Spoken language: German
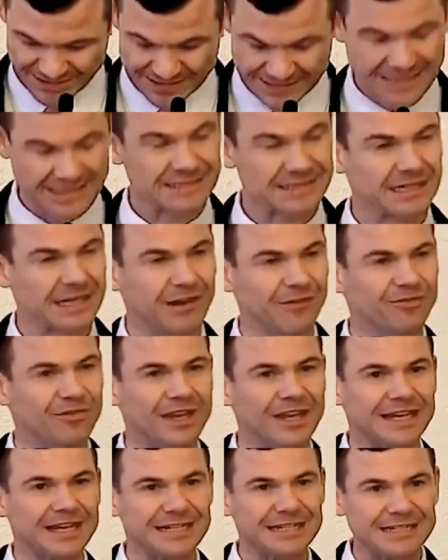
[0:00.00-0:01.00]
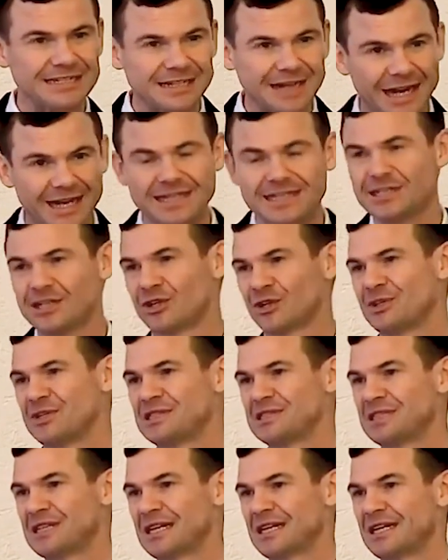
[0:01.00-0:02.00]
das kann dein
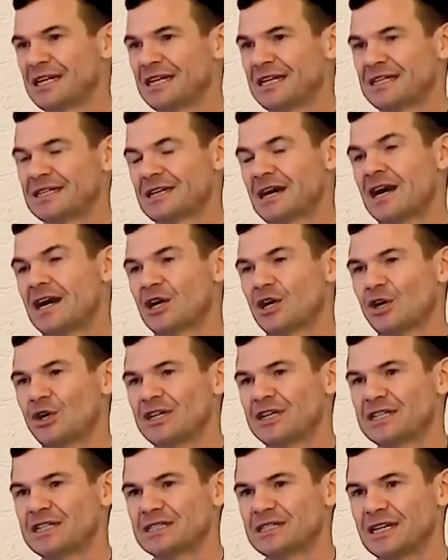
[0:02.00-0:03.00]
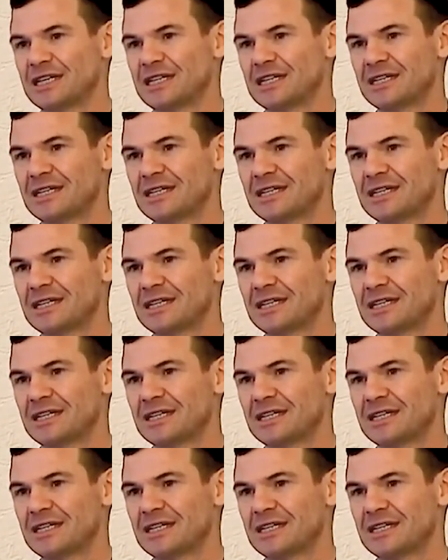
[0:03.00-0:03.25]
größter Tag heute sein.